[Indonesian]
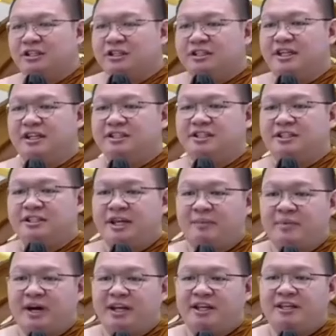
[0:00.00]
Jadi setiap
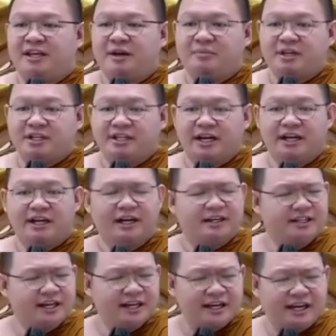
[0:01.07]
kali dia berdagang
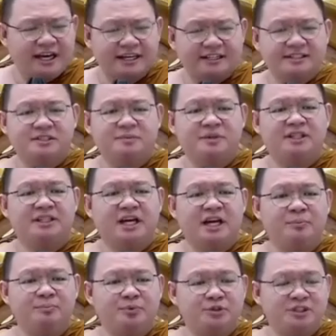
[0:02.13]
dia laris minta
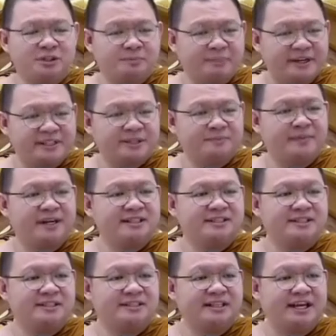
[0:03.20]
ampun cepat-cepat
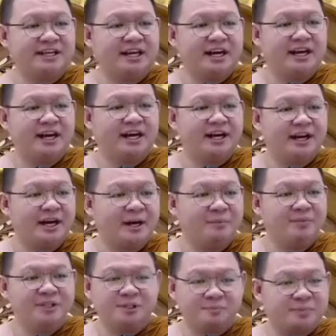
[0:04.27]
selesai dagangan
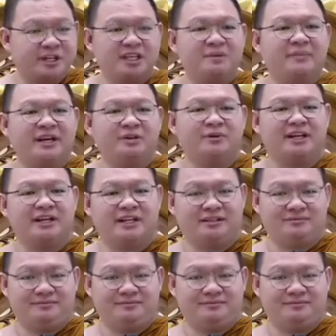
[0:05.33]
habis pergi main warnet.